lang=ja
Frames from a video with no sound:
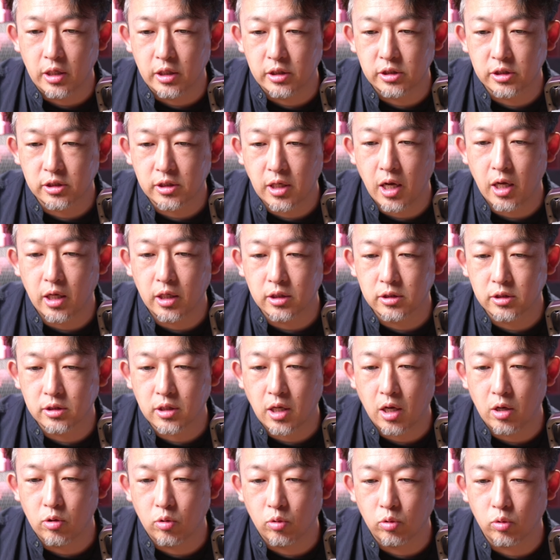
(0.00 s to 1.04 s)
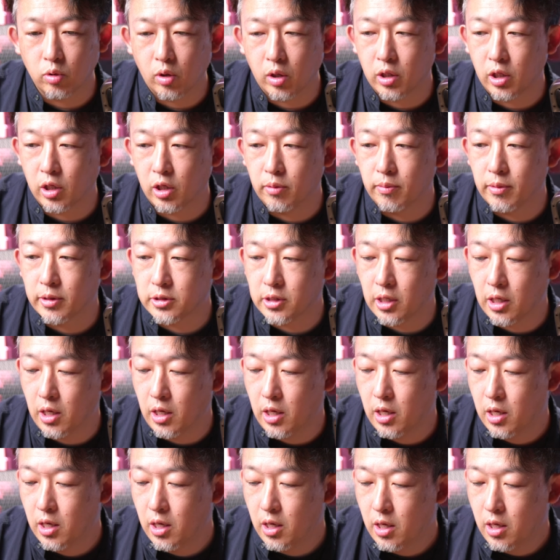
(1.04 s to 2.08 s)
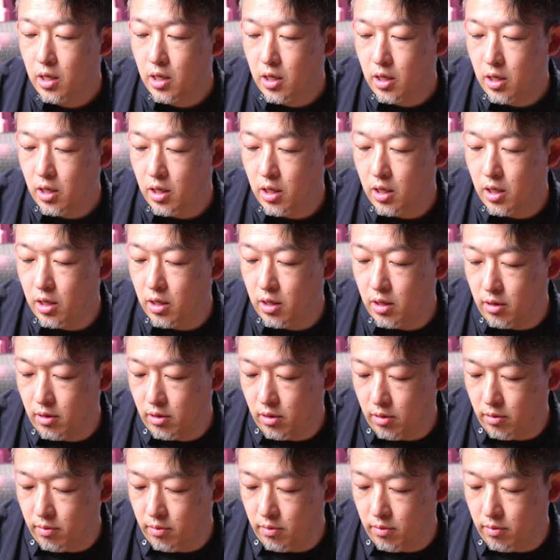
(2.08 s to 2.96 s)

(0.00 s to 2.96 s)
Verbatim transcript: しか使うことができません。言